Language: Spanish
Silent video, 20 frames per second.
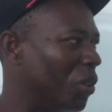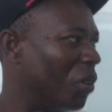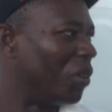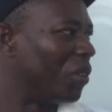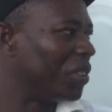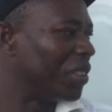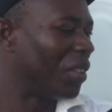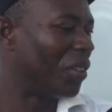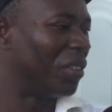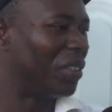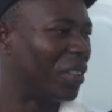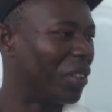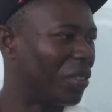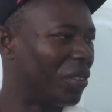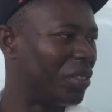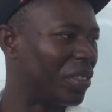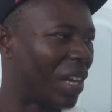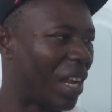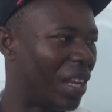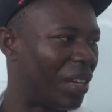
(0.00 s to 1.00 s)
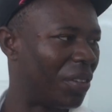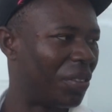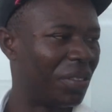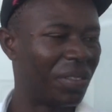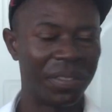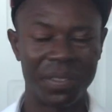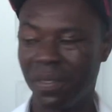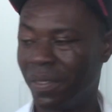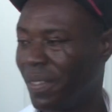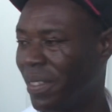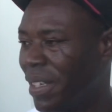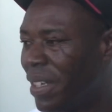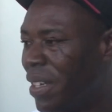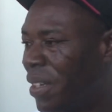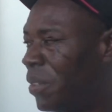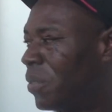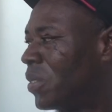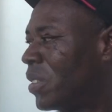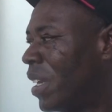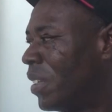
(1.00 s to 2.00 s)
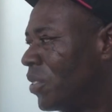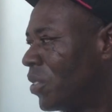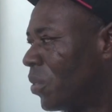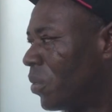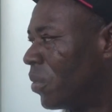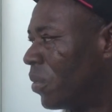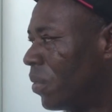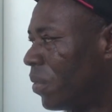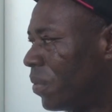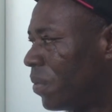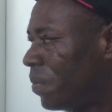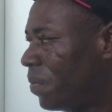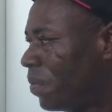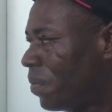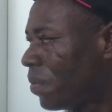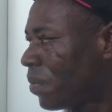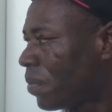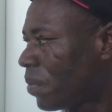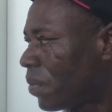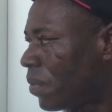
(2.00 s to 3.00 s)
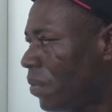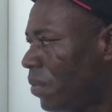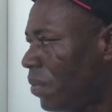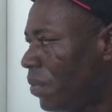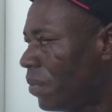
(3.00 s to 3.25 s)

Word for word: yo no sé dónde encontrarlo. Un Samsung. Un Samsung. Ah,